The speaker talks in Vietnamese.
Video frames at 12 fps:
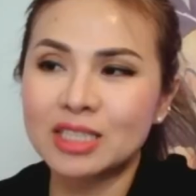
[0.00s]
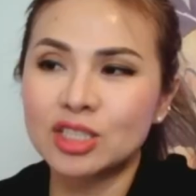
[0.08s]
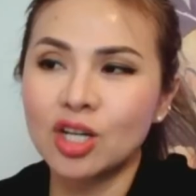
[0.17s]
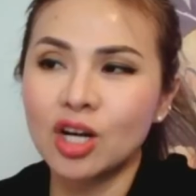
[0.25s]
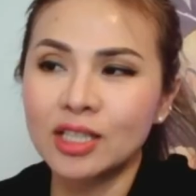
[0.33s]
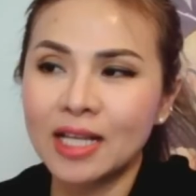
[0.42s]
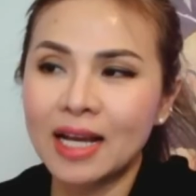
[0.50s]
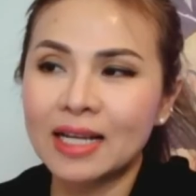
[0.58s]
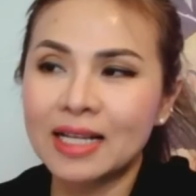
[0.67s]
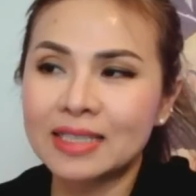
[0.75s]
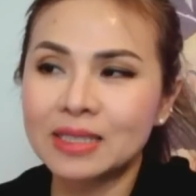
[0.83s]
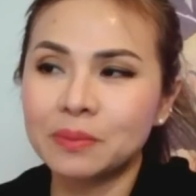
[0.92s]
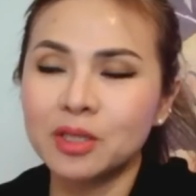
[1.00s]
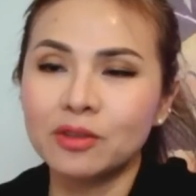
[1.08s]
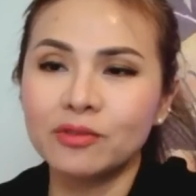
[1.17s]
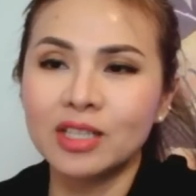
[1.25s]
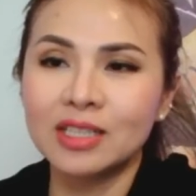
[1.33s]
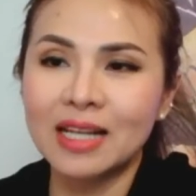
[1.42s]
bày sự khó khăn hàng trăm
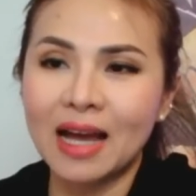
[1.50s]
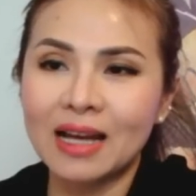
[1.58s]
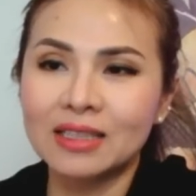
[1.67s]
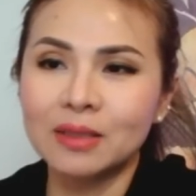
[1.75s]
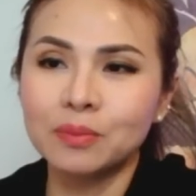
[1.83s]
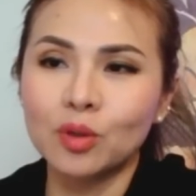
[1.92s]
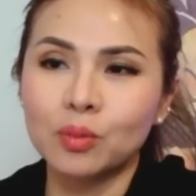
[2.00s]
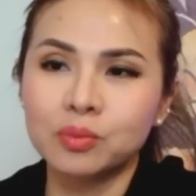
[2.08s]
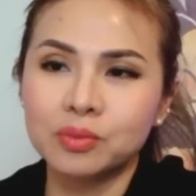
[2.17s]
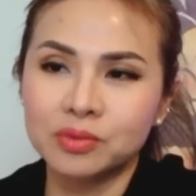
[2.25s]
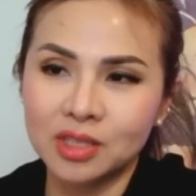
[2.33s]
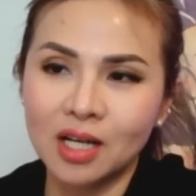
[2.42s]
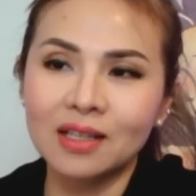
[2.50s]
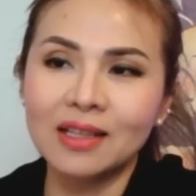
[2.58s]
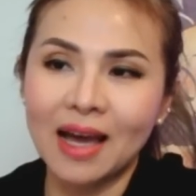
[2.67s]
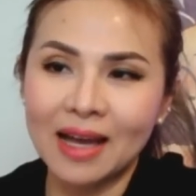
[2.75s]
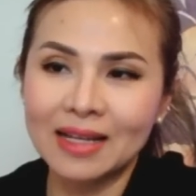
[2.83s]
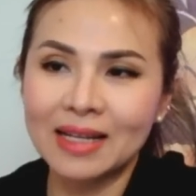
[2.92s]
nhân viên đã tiếp tục trở
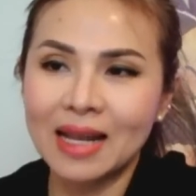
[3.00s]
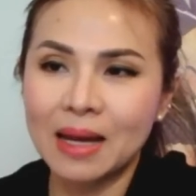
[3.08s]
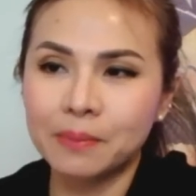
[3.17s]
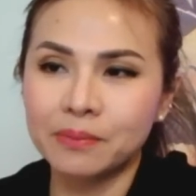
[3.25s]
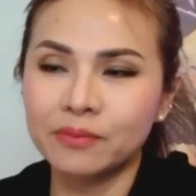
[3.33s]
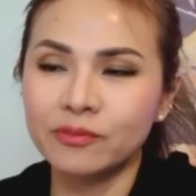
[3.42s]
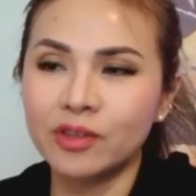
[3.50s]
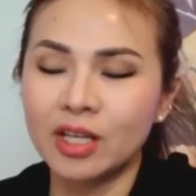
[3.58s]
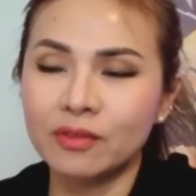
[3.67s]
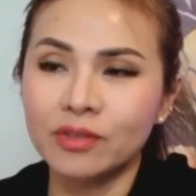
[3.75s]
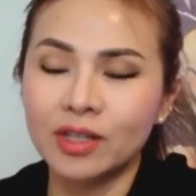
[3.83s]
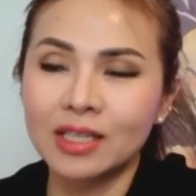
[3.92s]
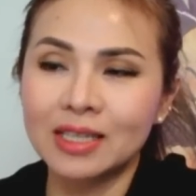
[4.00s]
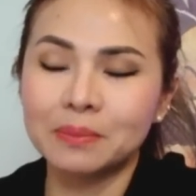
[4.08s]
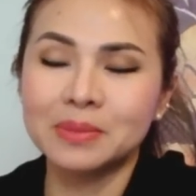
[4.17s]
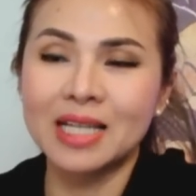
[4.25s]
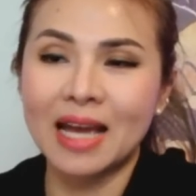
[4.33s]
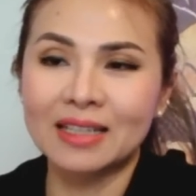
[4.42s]
lại làm việc với cái
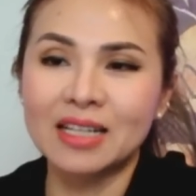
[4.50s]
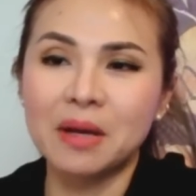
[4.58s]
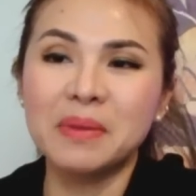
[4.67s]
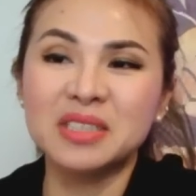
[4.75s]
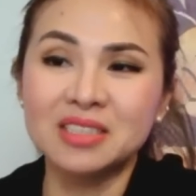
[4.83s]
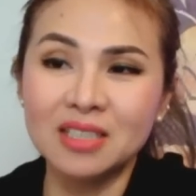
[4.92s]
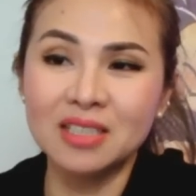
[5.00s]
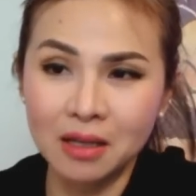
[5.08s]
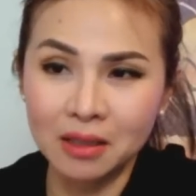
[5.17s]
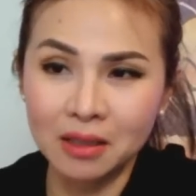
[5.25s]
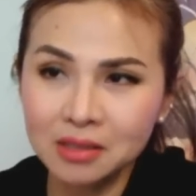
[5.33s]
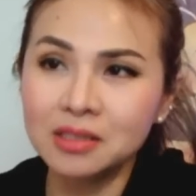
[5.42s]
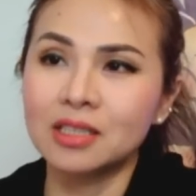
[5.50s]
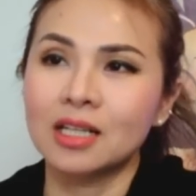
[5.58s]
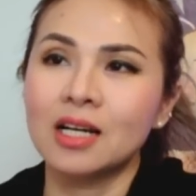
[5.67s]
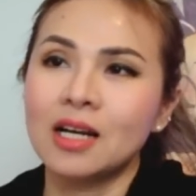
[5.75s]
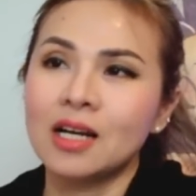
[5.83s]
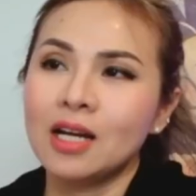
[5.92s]
tâm trạng để mà chờ lương
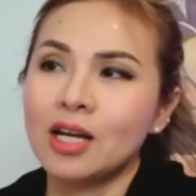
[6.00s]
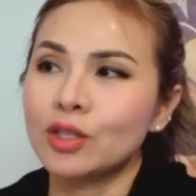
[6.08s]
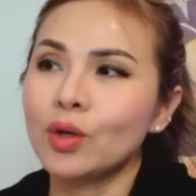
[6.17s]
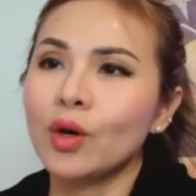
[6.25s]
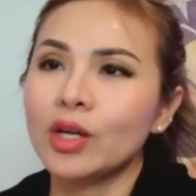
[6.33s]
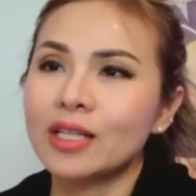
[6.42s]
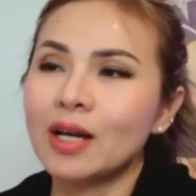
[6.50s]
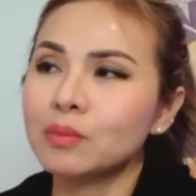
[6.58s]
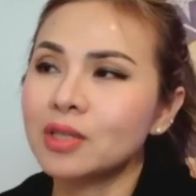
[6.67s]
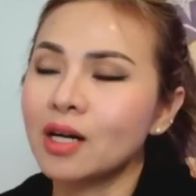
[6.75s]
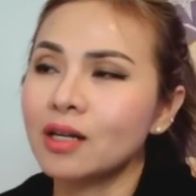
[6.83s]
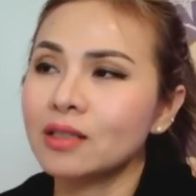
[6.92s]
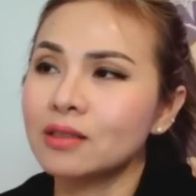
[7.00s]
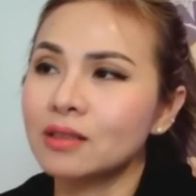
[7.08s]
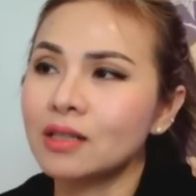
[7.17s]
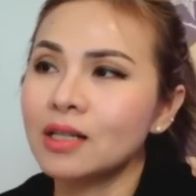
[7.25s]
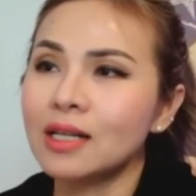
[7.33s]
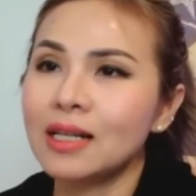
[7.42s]
rồi đồng thời
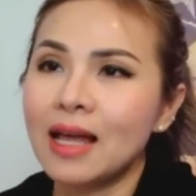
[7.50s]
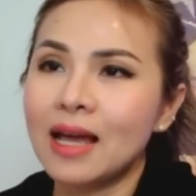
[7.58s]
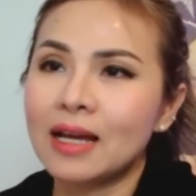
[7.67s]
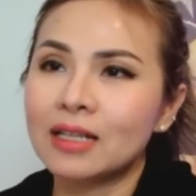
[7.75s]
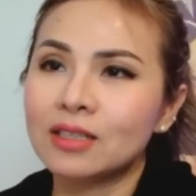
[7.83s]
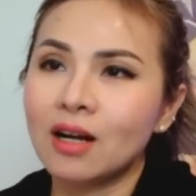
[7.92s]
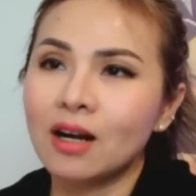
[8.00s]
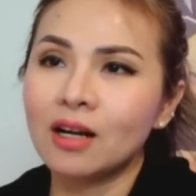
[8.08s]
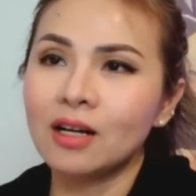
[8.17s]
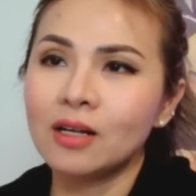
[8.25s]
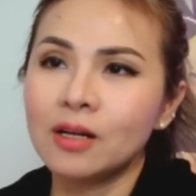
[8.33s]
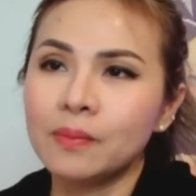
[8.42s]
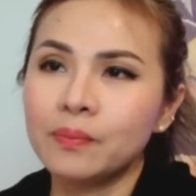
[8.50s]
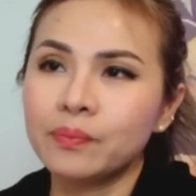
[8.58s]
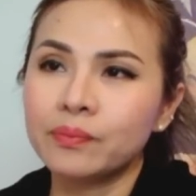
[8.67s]
nữa là có